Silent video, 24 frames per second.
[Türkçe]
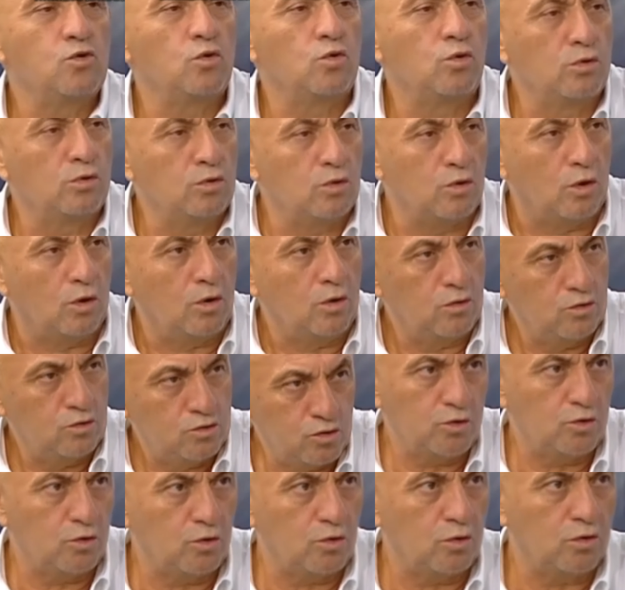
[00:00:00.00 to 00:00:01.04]
yoruldu.
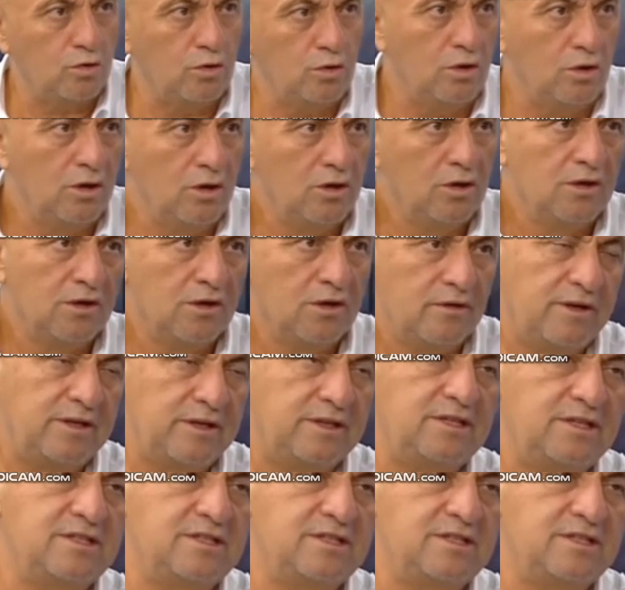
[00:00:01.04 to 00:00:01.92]
Yoruldu. yoruldu. Ve